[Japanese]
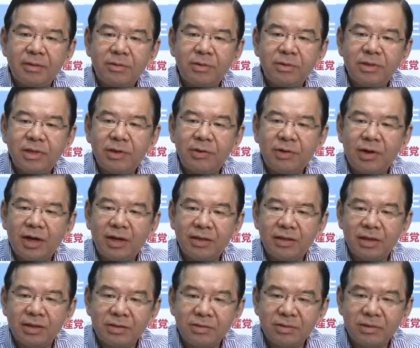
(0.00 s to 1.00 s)
その是非を
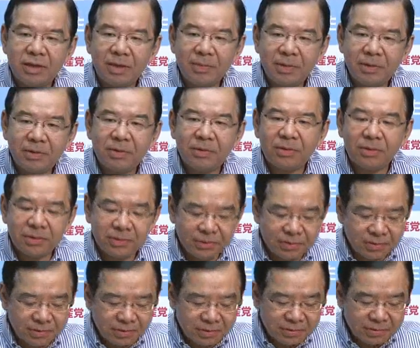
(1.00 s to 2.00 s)
判断するための、
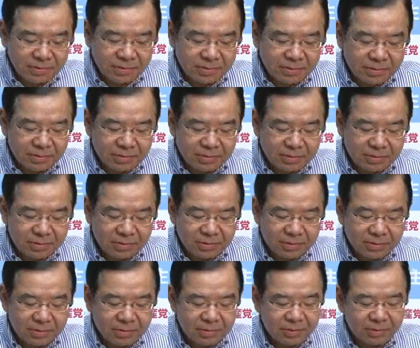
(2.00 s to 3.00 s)

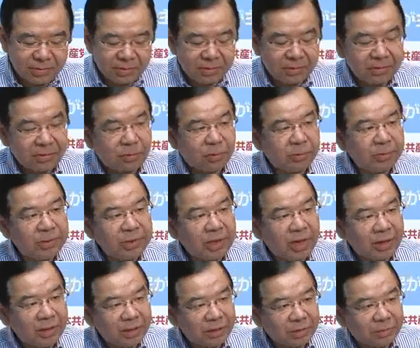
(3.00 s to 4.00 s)
国民に
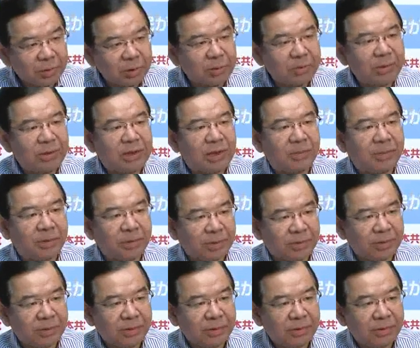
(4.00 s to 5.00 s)
判断を求めるため
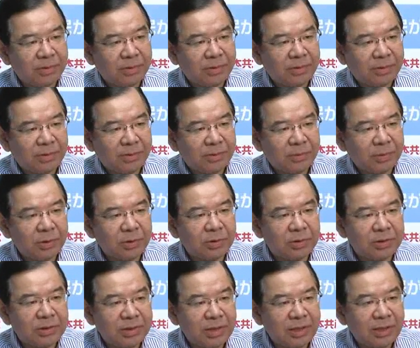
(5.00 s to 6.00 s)
のもの
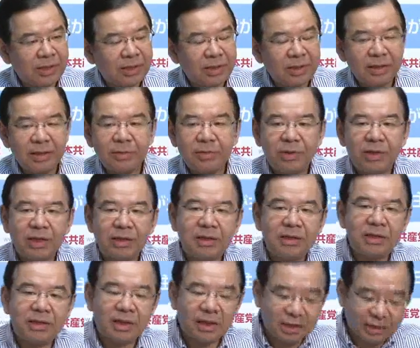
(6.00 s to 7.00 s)
として、これは位
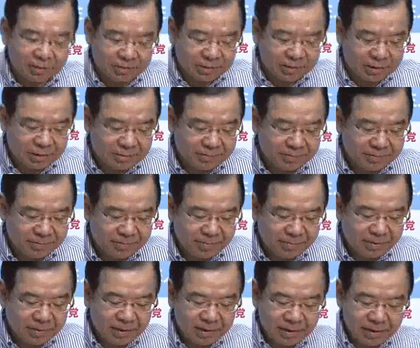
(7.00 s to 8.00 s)
置づけられています。
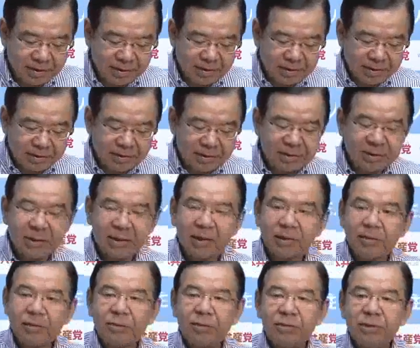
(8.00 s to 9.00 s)
ですから
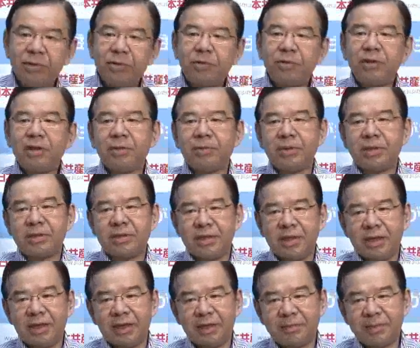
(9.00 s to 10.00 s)
あの、日本でもです
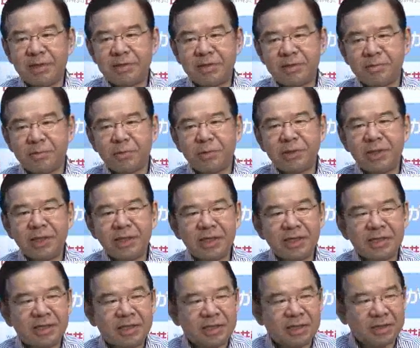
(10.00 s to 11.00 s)
ね、まず目的
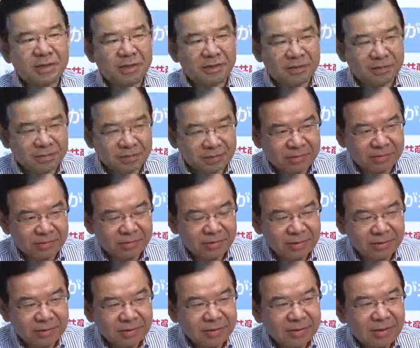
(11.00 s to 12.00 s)
が違ってると、
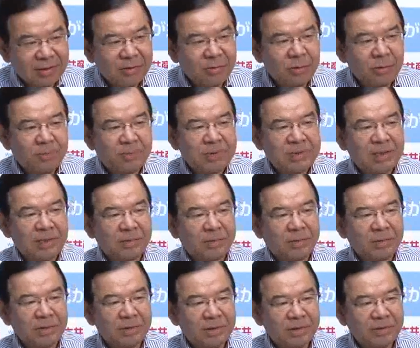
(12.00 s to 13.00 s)
ヨーロッパ参
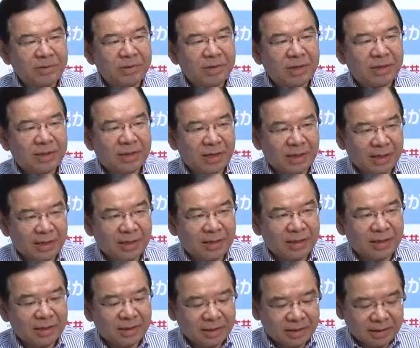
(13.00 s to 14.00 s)
考にというんだったら、